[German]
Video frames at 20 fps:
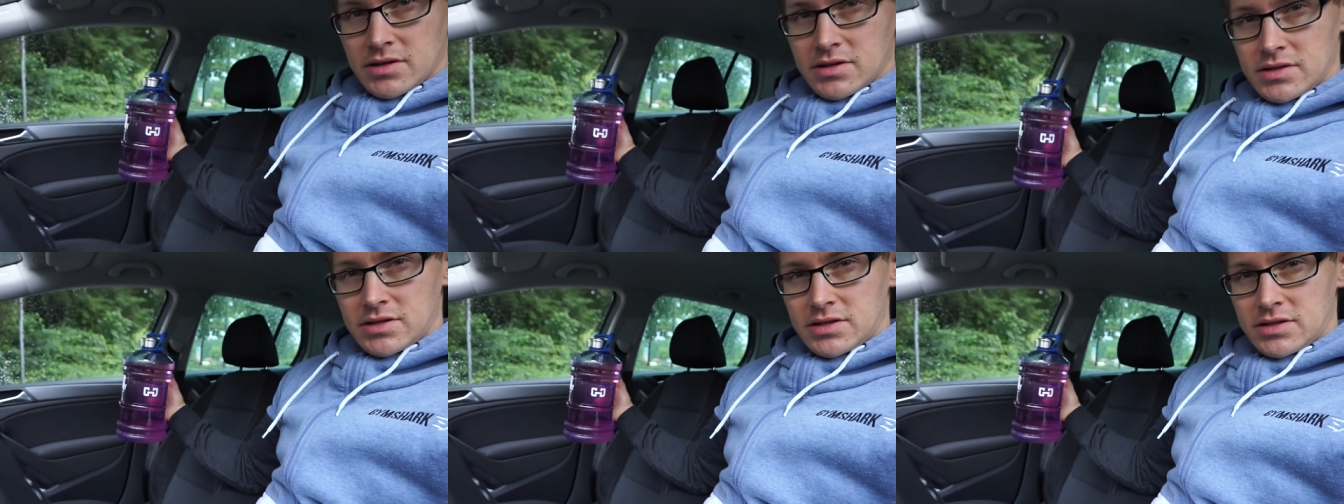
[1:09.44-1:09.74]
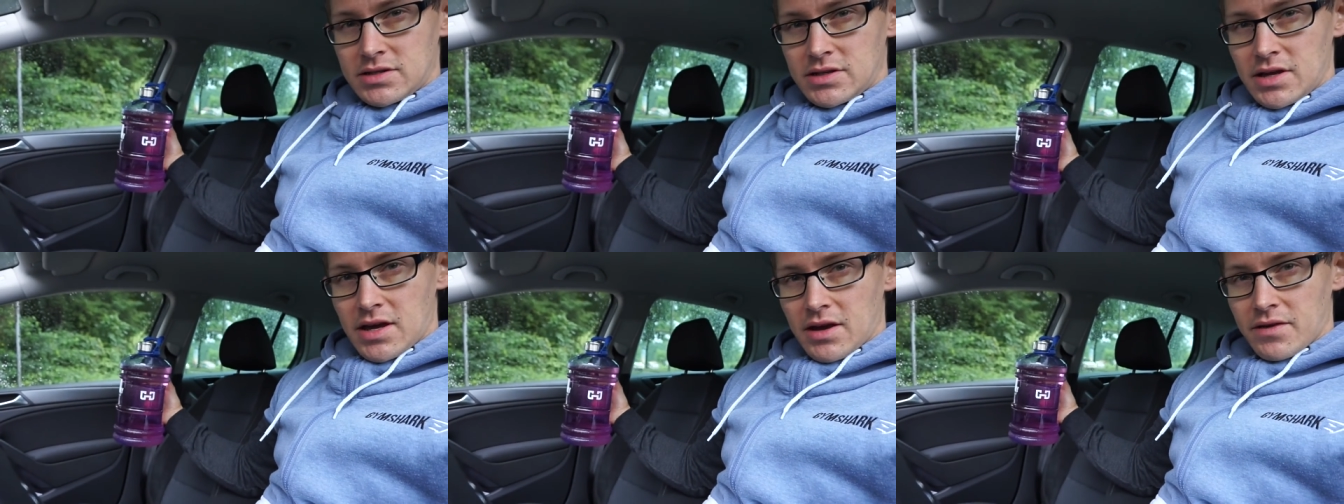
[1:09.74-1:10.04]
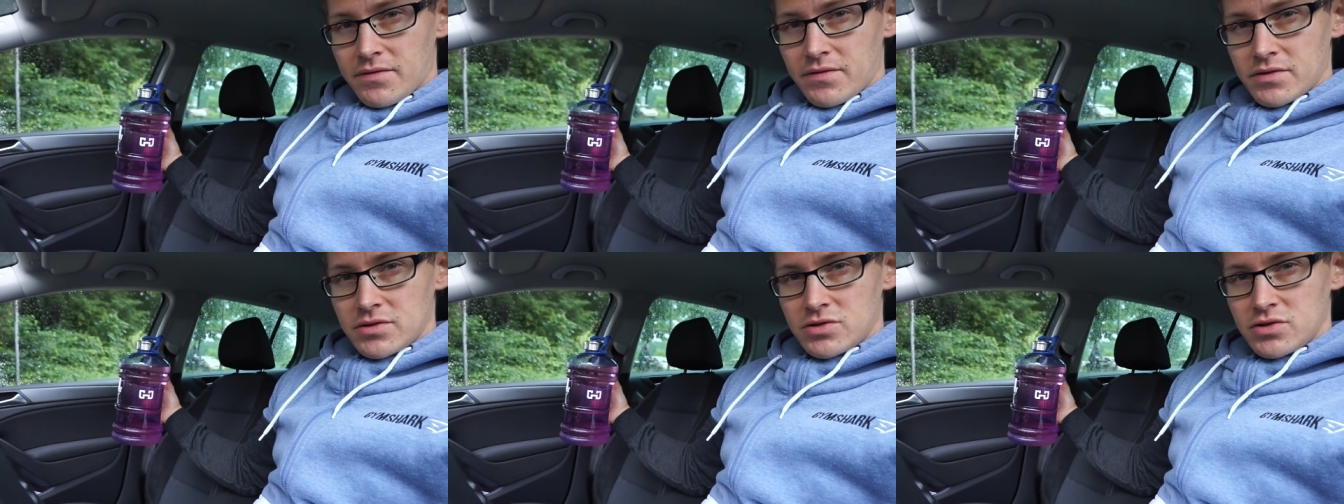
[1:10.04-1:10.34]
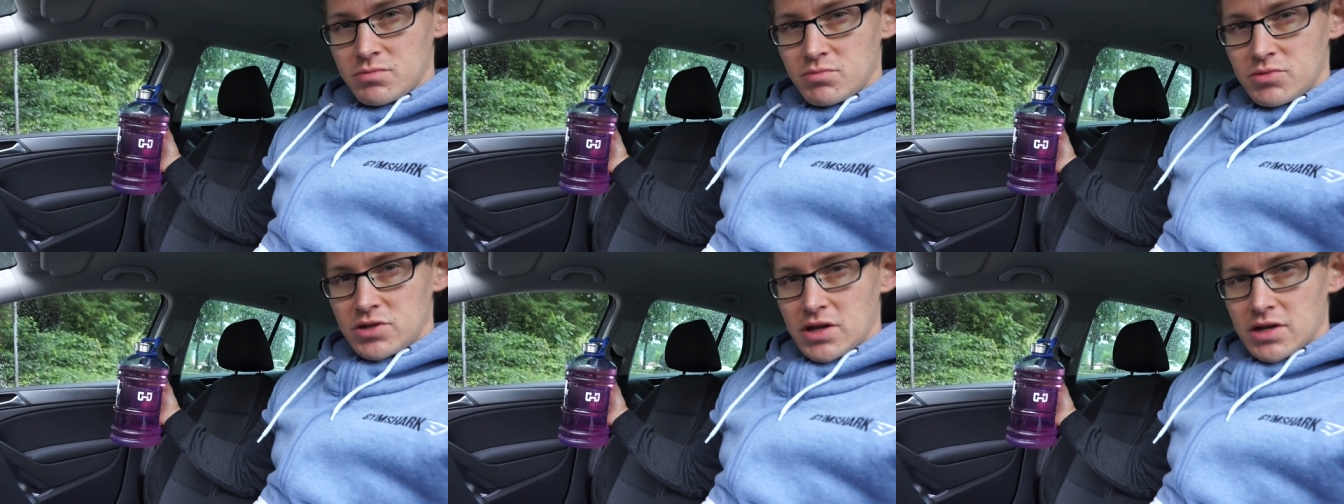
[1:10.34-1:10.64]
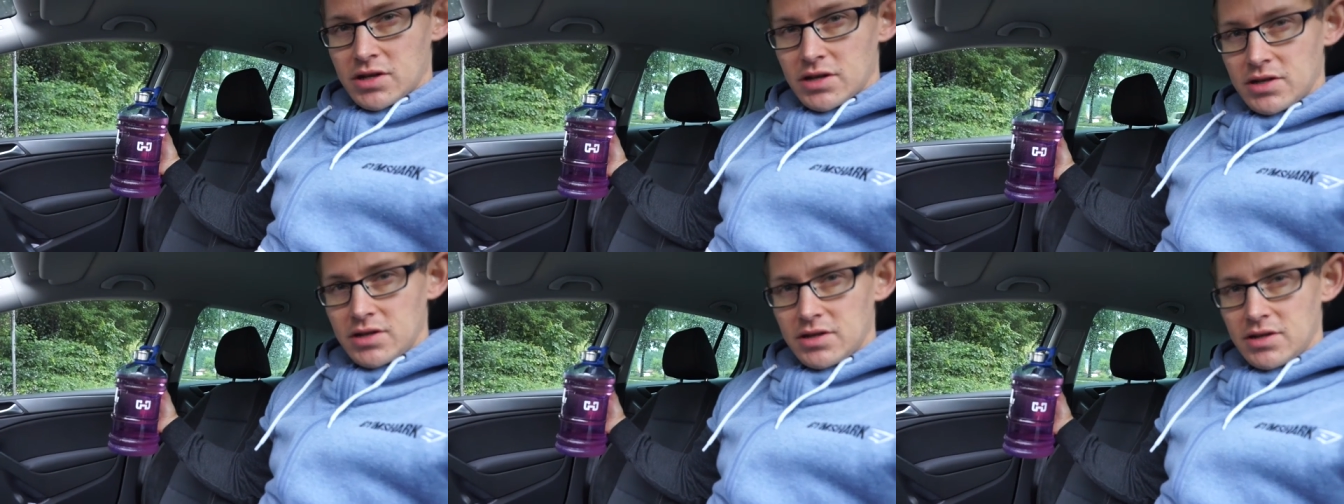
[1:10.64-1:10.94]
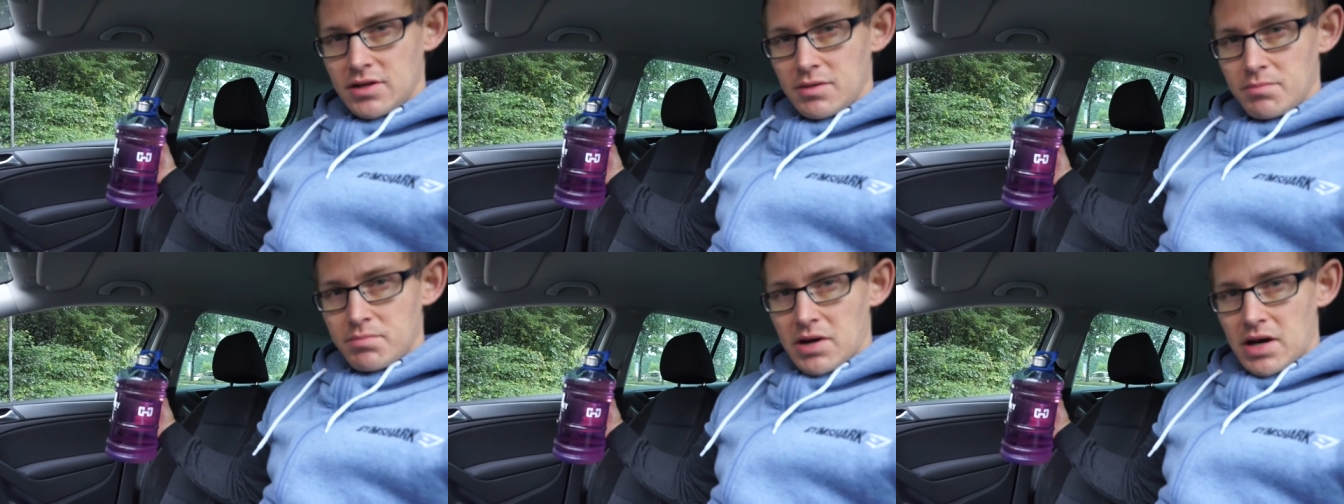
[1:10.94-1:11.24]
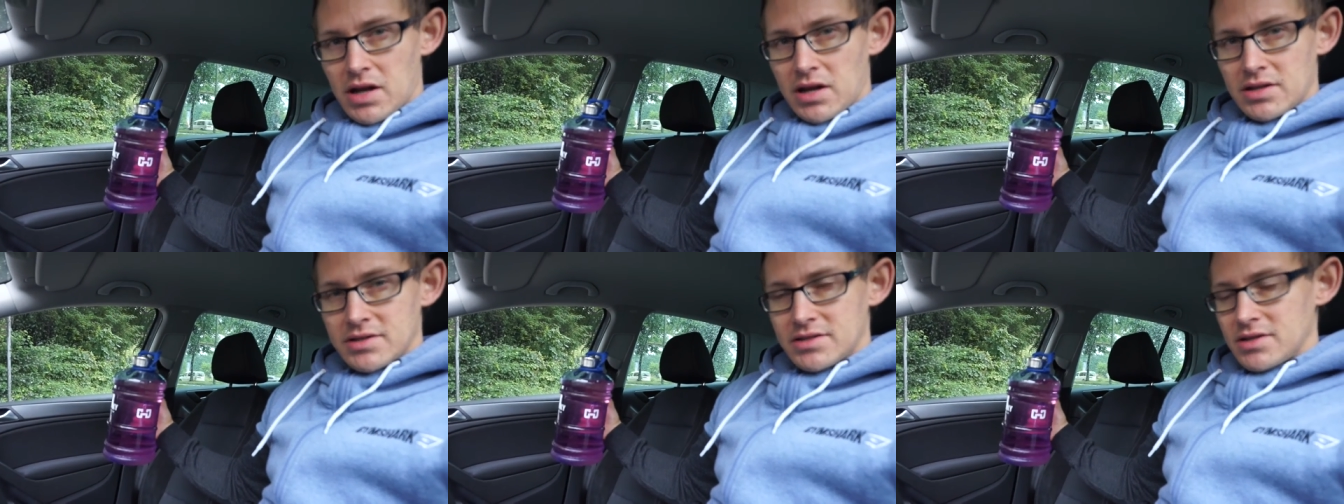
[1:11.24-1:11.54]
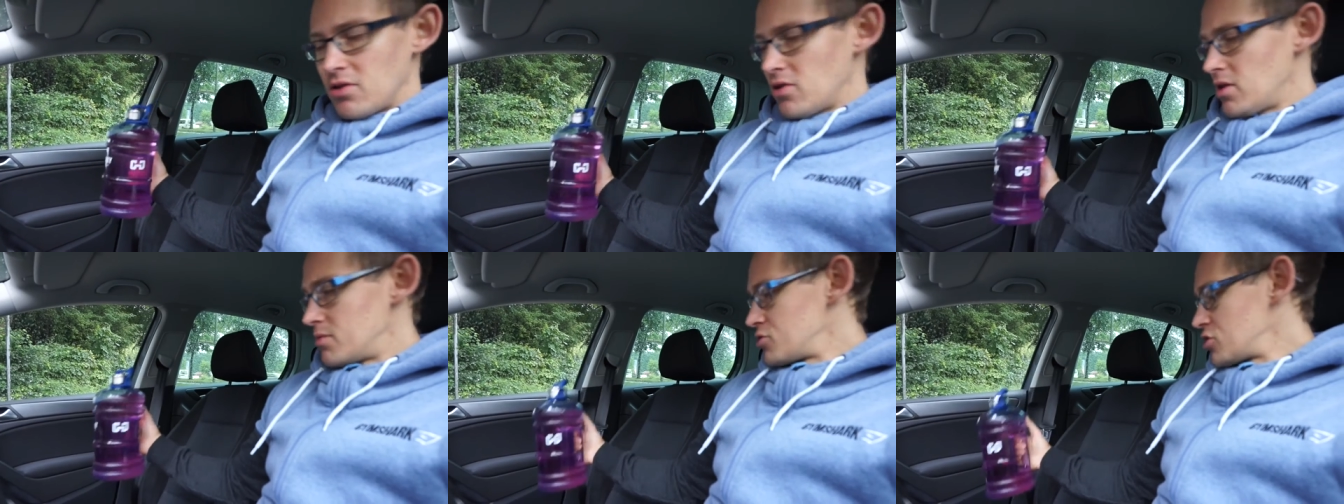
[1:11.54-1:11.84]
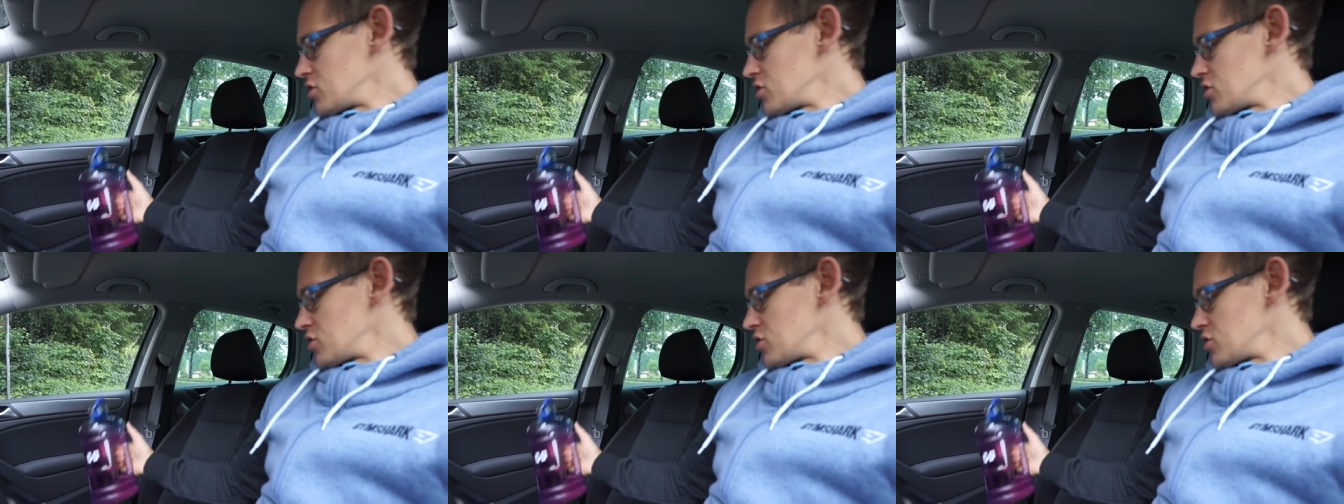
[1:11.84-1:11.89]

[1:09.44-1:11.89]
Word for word: Stack von Gym Junkie, die Bottle ist auch am